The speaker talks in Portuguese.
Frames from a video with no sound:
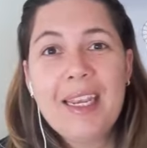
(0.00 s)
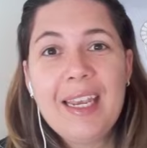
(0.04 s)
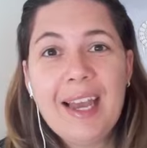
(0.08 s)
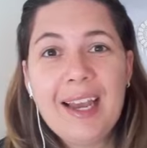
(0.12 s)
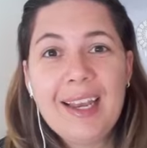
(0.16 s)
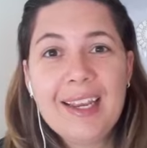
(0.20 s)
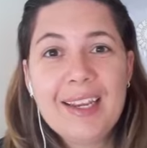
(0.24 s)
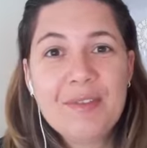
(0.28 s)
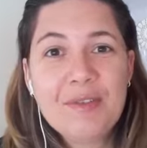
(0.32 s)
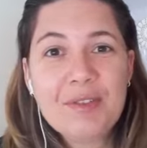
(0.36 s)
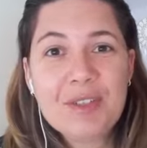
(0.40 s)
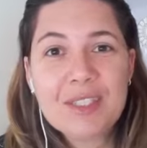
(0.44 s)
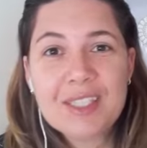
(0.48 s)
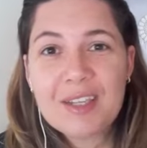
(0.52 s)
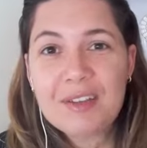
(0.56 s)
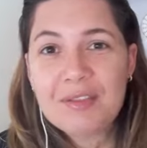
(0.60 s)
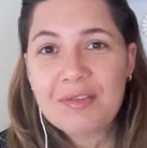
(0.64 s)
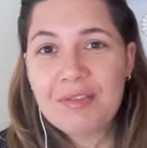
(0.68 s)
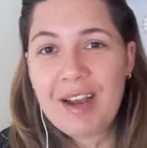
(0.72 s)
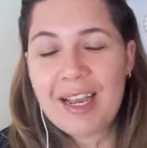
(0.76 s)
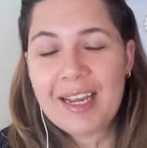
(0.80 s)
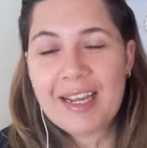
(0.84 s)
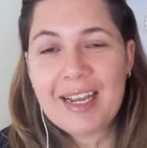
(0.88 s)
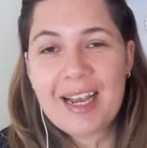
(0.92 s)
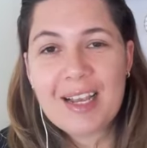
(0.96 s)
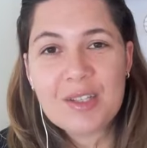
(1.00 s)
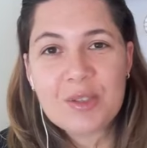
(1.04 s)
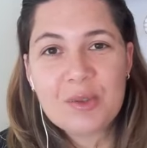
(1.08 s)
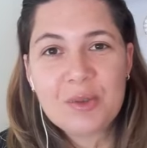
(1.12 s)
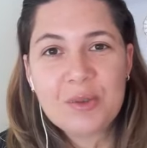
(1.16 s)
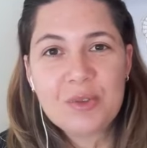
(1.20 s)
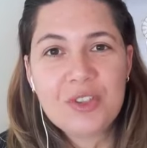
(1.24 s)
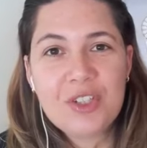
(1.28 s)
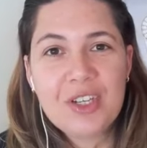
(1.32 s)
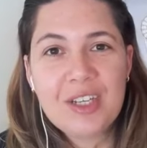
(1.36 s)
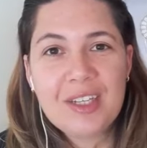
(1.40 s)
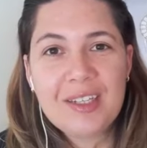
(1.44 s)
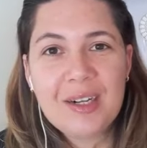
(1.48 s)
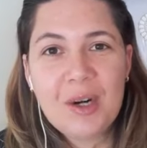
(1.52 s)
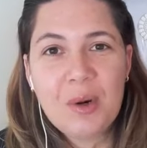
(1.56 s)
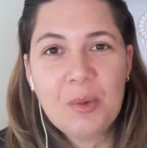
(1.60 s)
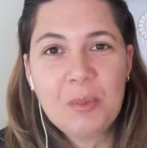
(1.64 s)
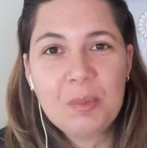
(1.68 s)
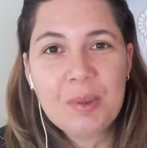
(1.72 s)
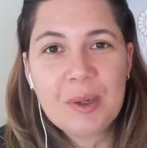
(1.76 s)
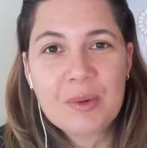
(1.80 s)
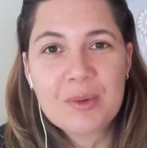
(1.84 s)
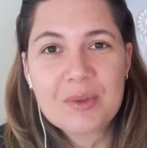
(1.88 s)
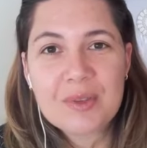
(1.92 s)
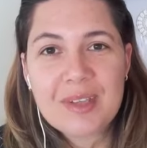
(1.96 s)
e aí você vai, gasta um dinheirão
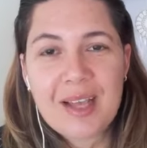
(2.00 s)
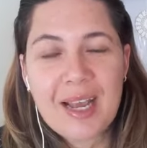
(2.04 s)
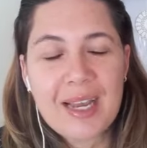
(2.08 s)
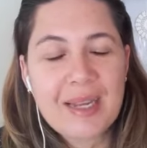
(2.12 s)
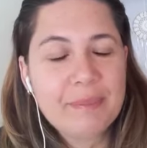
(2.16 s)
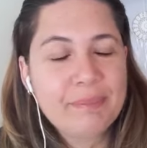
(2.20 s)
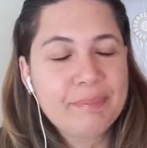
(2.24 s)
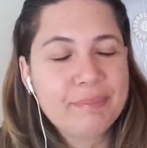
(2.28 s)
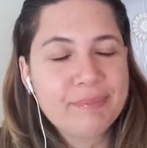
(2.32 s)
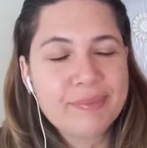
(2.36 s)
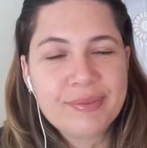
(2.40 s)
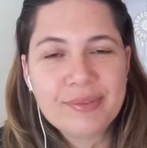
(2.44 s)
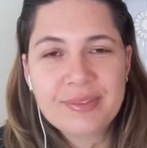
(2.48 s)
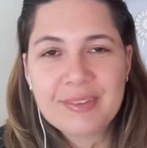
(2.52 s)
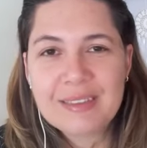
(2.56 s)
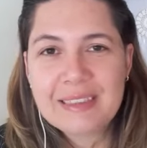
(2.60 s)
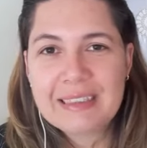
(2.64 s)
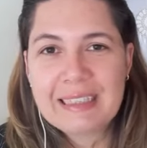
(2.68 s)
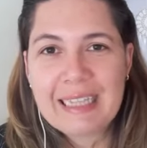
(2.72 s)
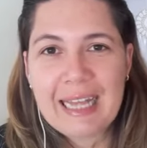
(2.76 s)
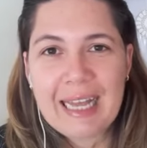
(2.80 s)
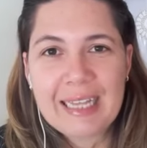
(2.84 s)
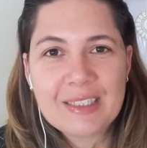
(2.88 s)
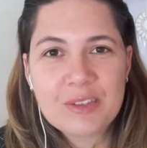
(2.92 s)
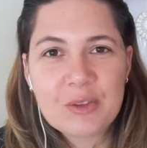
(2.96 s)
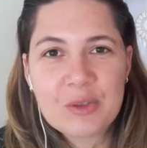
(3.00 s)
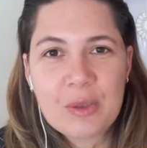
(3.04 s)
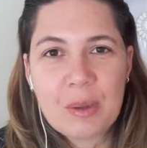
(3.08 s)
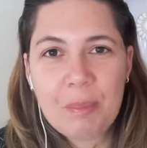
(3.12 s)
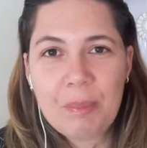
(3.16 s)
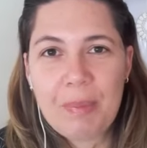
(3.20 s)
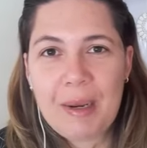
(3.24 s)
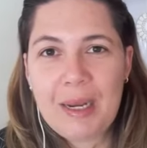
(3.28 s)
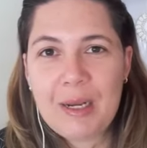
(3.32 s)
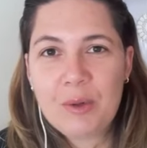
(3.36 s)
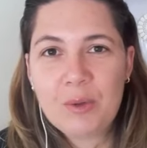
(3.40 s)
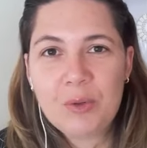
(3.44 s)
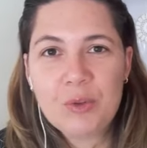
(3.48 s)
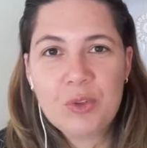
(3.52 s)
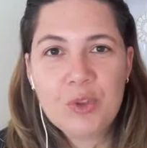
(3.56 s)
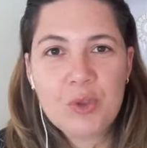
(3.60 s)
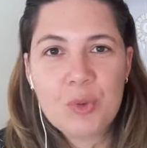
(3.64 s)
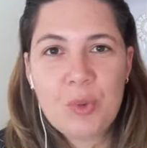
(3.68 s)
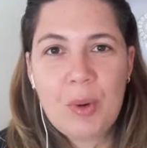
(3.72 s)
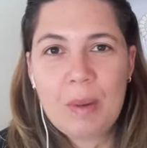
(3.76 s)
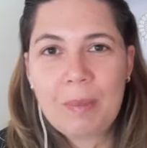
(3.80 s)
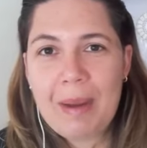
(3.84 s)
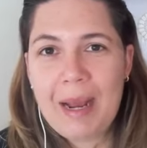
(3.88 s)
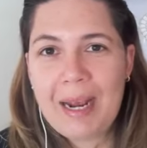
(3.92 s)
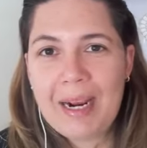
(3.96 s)
para usar e nada, sua pele
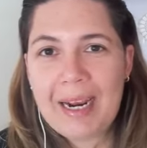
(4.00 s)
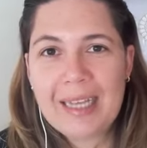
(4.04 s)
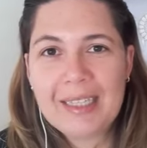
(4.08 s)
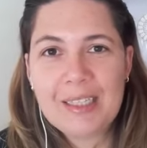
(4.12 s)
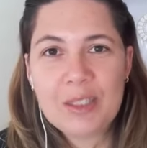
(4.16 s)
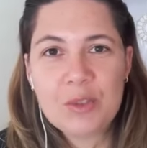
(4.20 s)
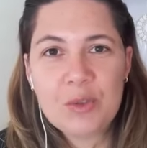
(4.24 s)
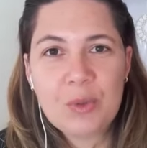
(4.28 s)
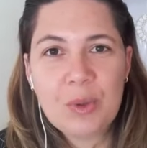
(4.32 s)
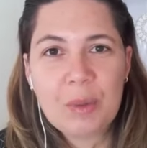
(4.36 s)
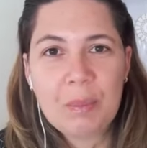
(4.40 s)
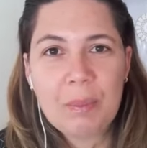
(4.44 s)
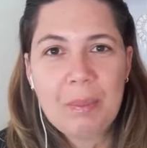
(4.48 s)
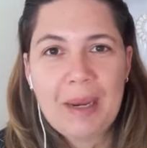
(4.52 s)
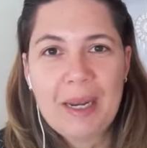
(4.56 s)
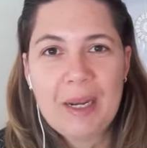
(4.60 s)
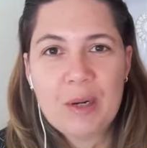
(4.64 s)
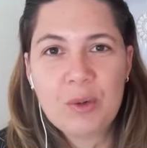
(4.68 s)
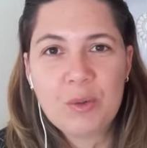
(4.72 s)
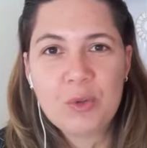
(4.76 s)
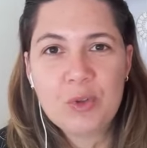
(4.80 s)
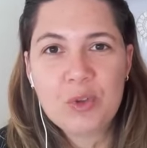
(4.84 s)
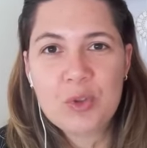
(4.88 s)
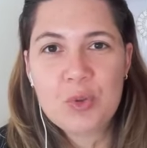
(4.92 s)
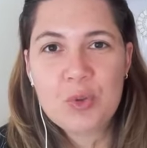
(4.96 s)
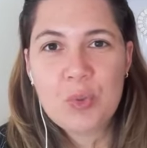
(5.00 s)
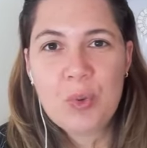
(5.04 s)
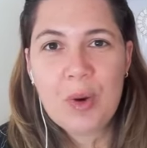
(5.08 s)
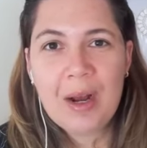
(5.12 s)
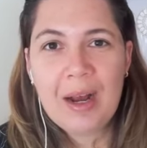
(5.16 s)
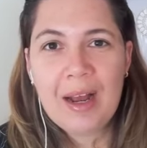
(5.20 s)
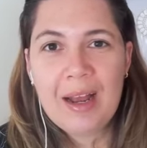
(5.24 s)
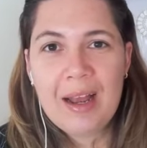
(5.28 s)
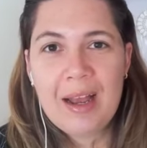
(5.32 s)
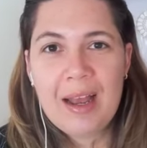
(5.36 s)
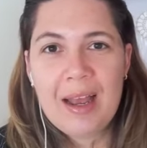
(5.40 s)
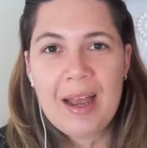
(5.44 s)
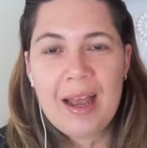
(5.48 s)
continua marcada, sua pele continua